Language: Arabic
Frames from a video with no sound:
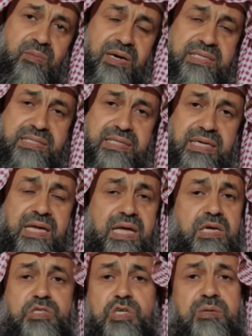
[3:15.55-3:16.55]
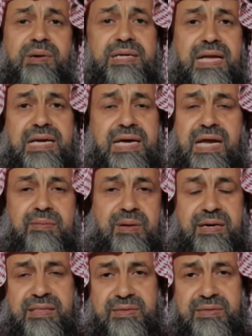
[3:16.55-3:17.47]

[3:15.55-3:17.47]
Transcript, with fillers: مؤكسدة شنو معنى هالكلام هذا